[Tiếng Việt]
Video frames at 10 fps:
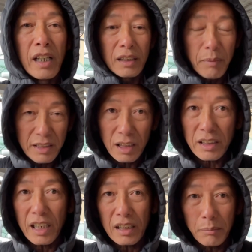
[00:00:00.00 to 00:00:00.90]
Nhưng mà trước
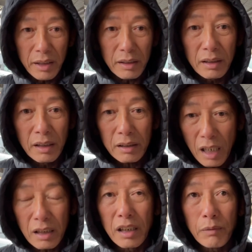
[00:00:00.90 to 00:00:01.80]
tiên đó mình
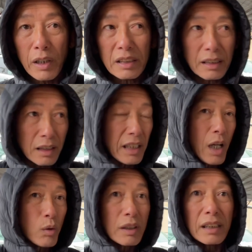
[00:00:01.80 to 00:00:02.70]
đó người Việt ở đây
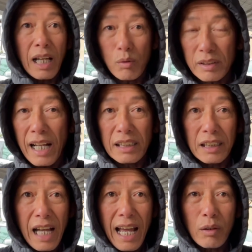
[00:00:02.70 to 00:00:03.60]
cũng người ta cũng đang
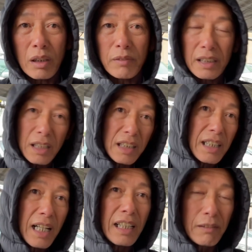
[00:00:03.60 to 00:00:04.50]
tự hào là mình thấy
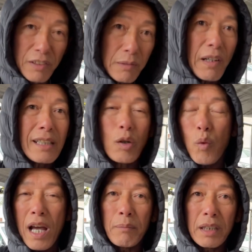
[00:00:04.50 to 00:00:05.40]
rằng là VinFast nó
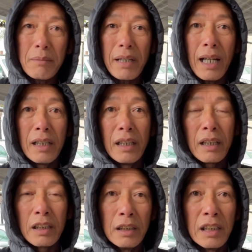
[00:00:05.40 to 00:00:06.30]
qua Mỹ mà
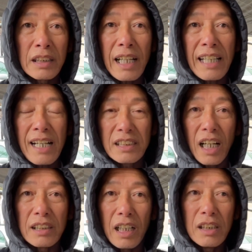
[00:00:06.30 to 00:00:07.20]
người ta đang
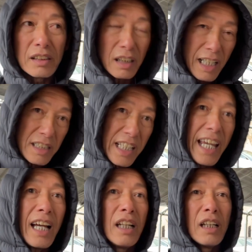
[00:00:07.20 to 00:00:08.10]
chờ đợi hơn nữa là xe